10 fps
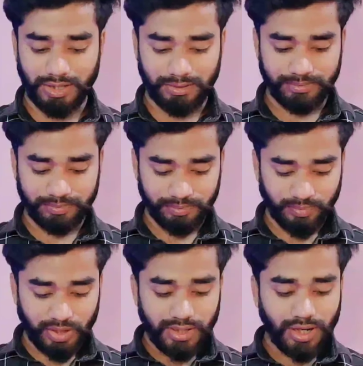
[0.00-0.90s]
देना
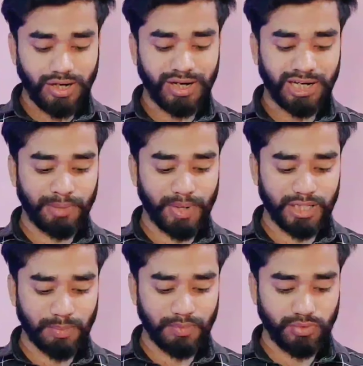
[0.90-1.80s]
क्लिक करने के
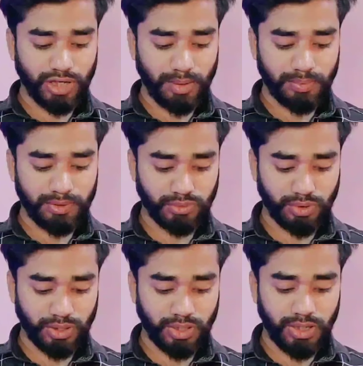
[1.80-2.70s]
बाद आप लोगों को यहाँ पर शो
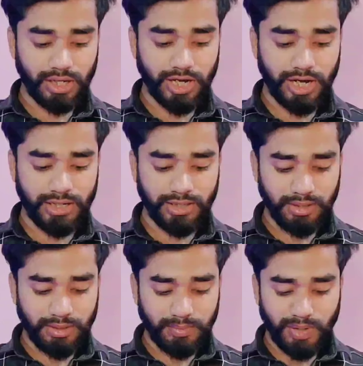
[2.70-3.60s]
करेगा एड
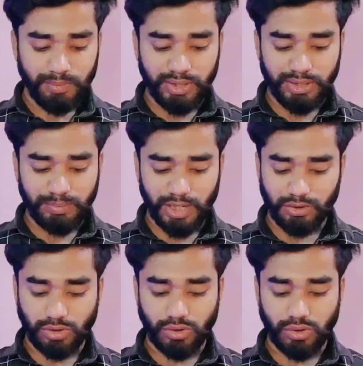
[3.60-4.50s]
पेमेंट
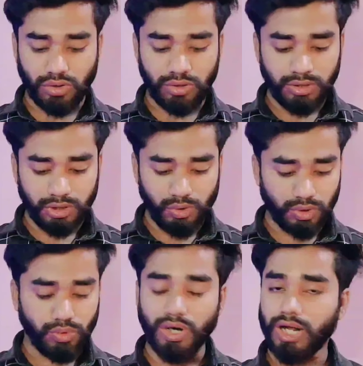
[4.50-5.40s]
मेथड और
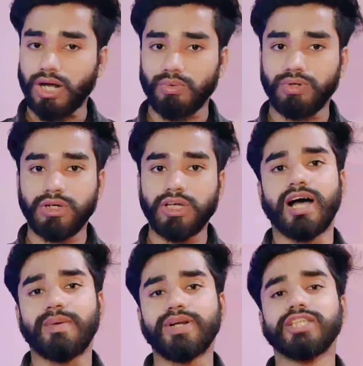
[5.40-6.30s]
योर गूगल अकाउंट
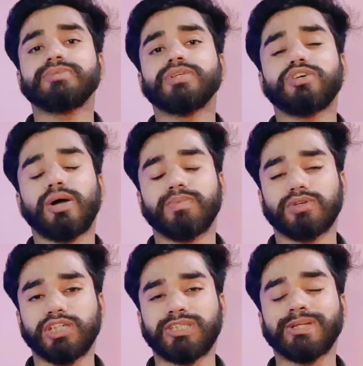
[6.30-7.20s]
हमारे इस वीडियो को आप
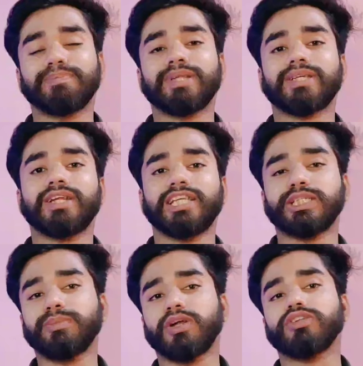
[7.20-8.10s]
लोग स्किप मत करना
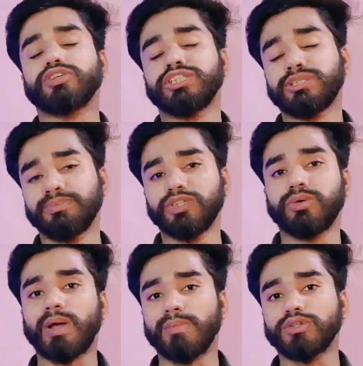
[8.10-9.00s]
स्किप करके तो इस
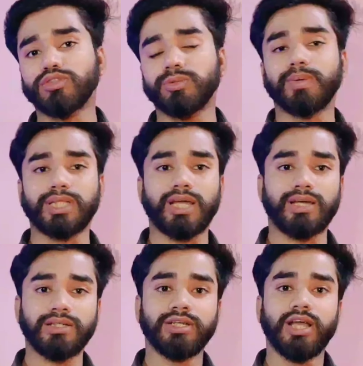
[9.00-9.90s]
वीडियो में हम लोग जो भी बताया
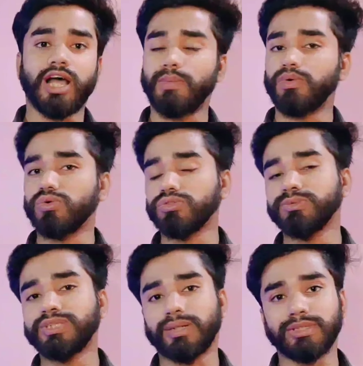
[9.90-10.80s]
है आप लोगों को कुछ
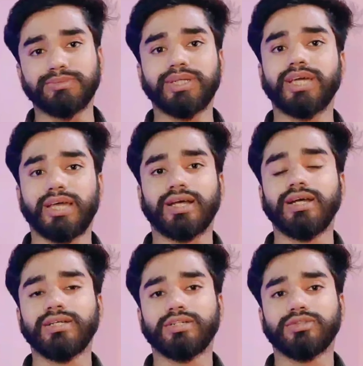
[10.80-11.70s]
भी समझ में नहीं
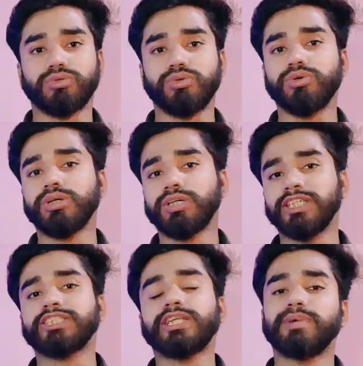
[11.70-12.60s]
आएगा तो
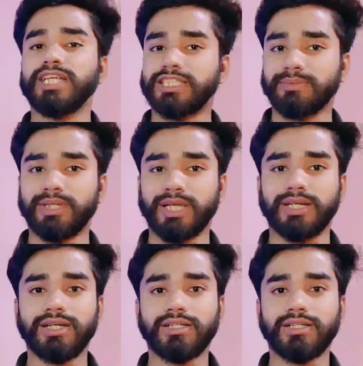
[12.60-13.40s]
स्टेप बाय स्टेप देखना